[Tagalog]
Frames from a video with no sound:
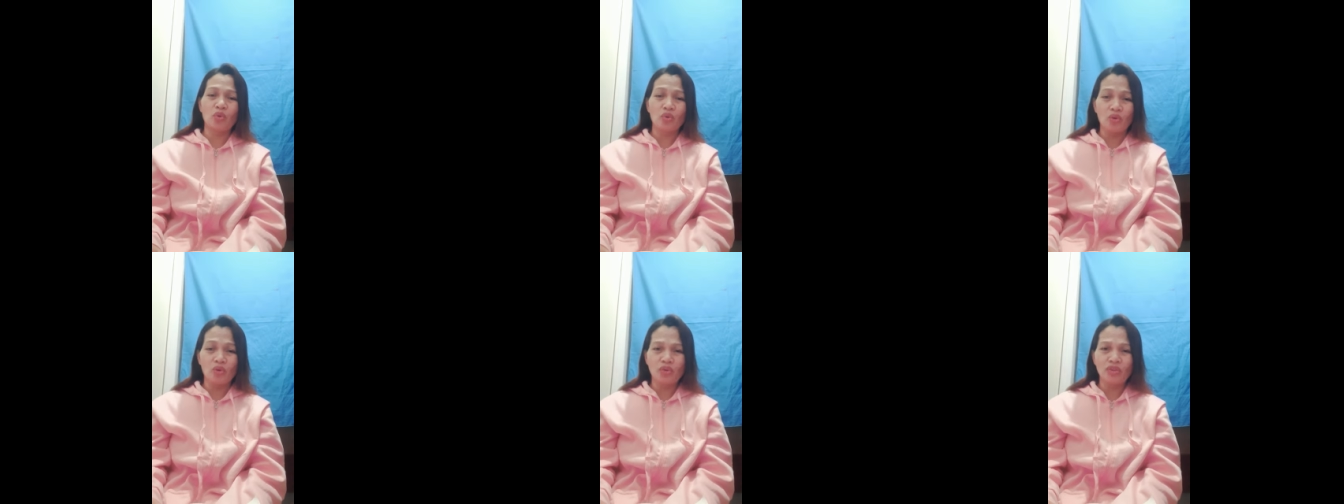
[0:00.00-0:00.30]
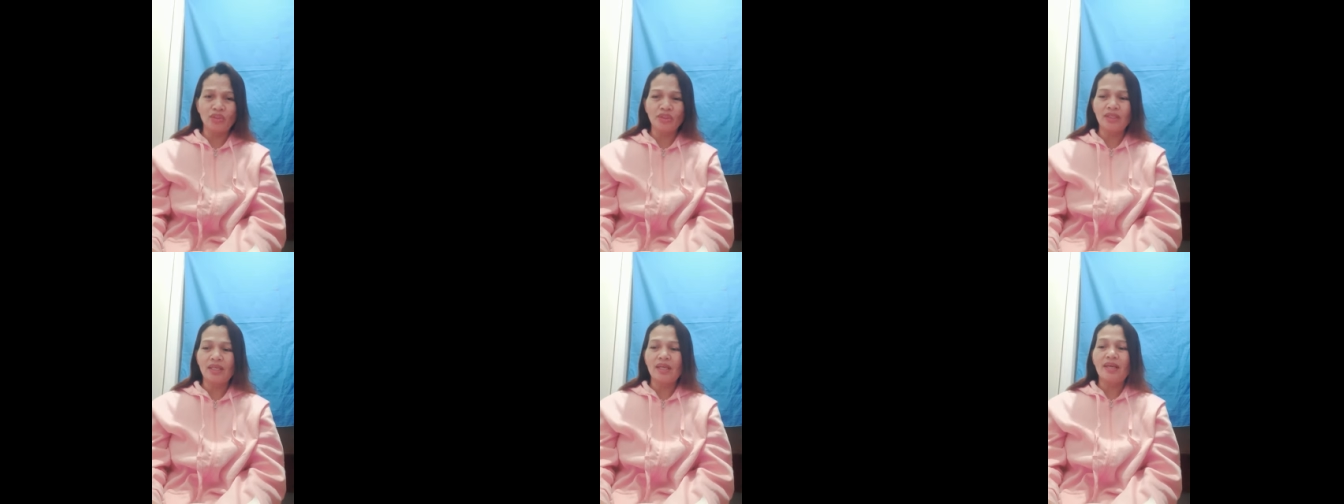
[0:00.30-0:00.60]

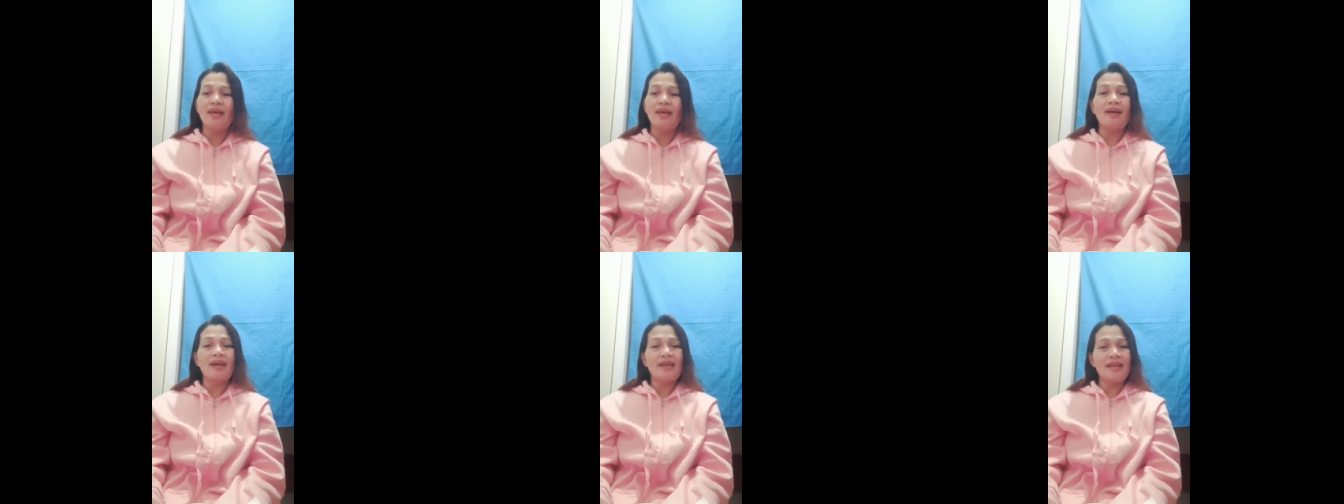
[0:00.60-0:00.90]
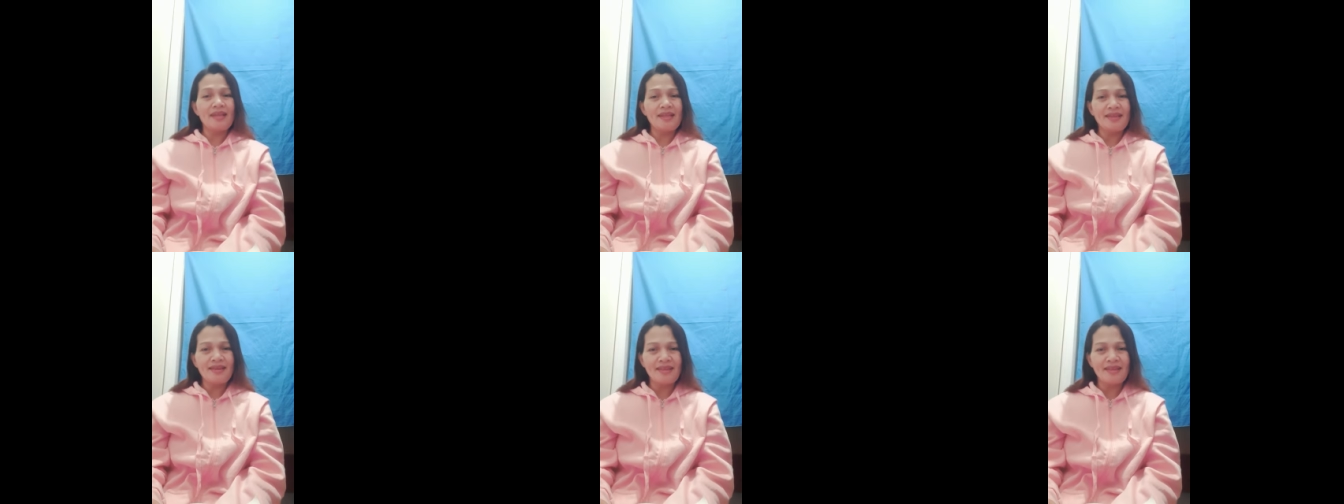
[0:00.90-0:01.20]
Diyos,
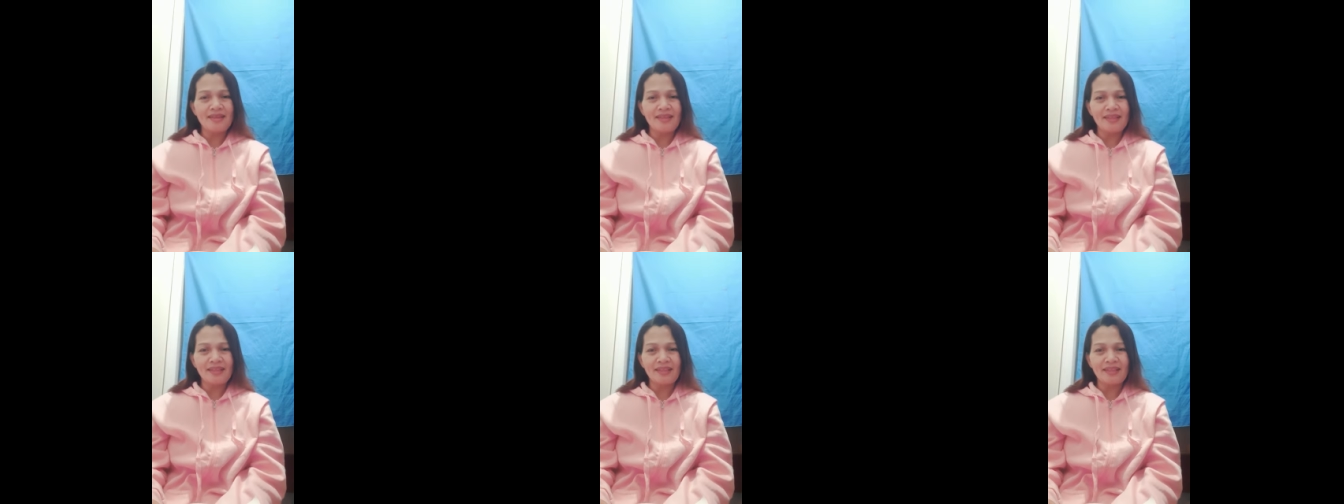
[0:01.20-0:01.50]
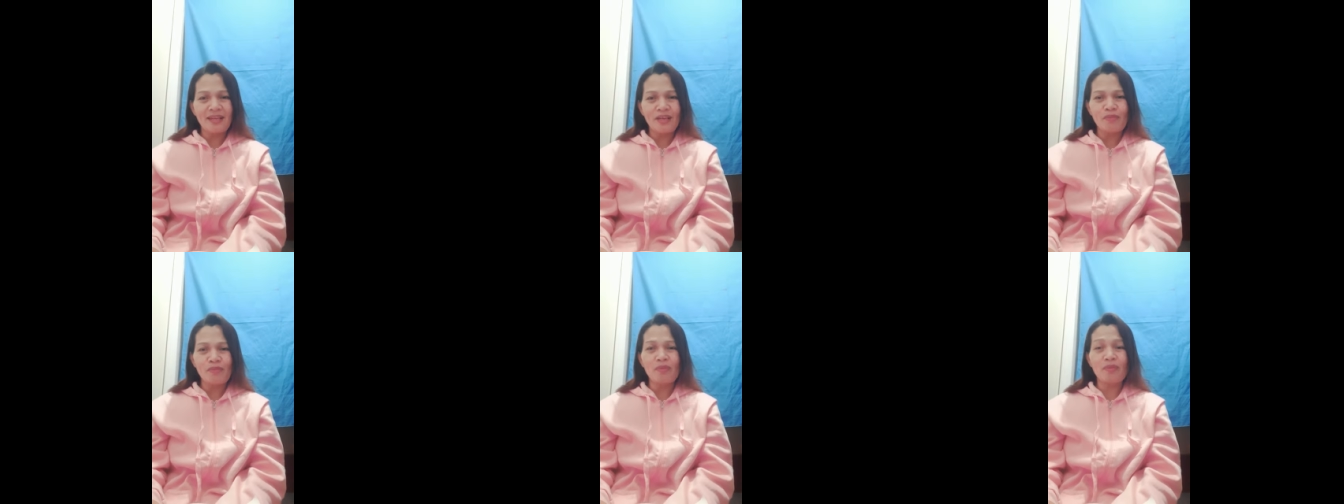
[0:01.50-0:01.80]
hindi niya
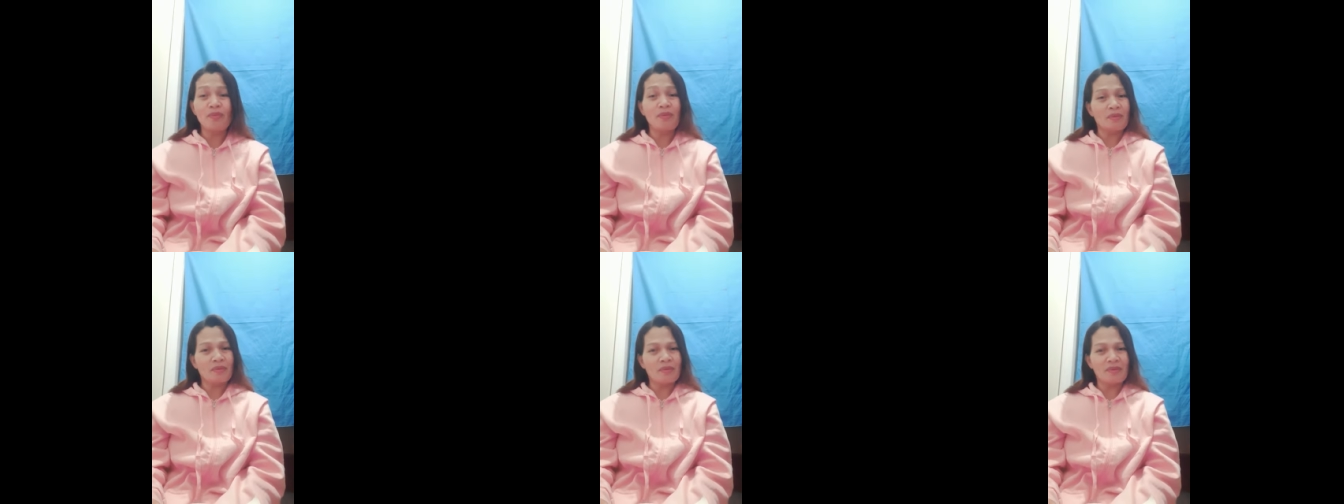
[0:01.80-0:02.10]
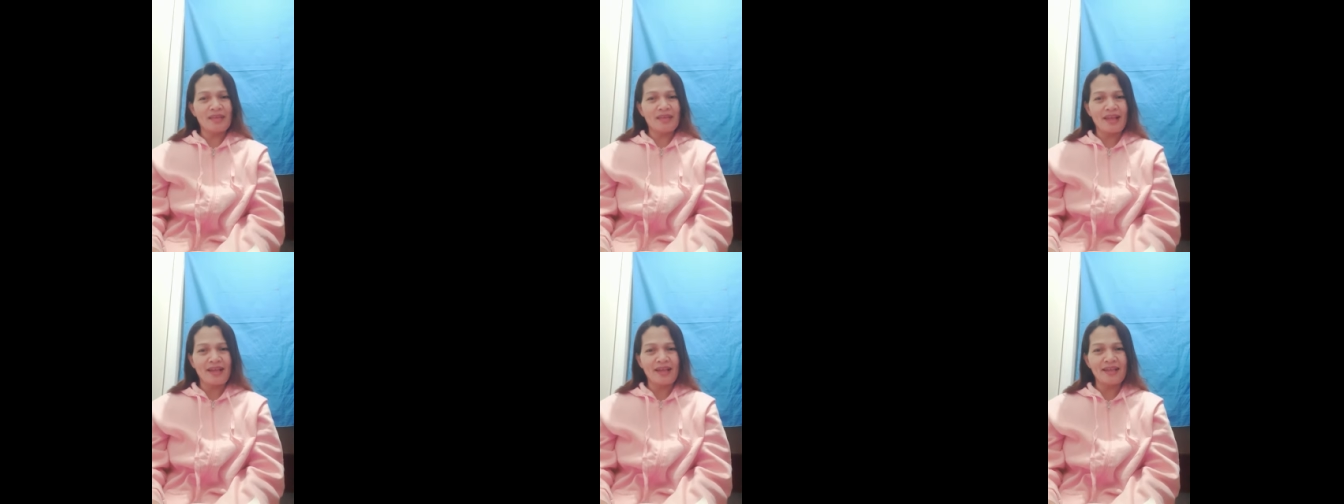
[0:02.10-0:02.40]
tayo
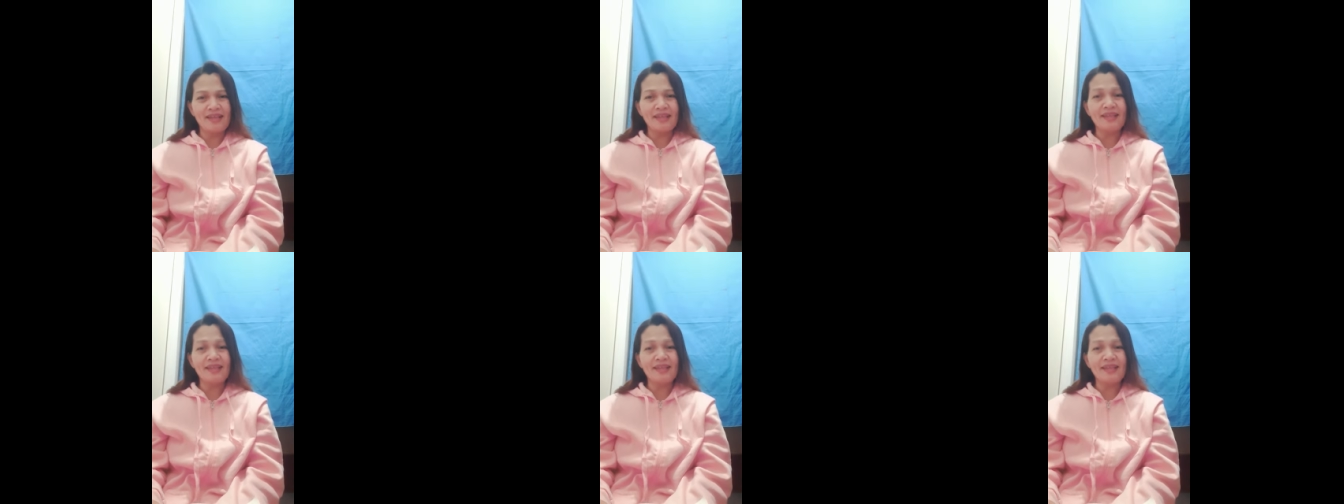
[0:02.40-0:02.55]
pababayaan